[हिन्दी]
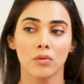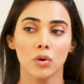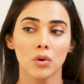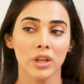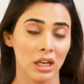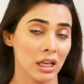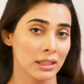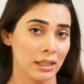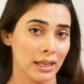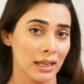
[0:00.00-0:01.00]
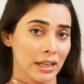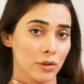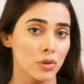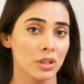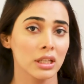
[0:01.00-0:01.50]
वो यहाँ तक है
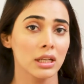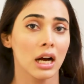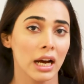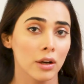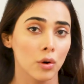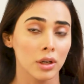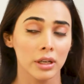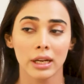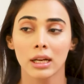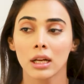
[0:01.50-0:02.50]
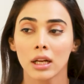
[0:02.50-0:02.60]
लाइक उसकी ना हाई कॉलर है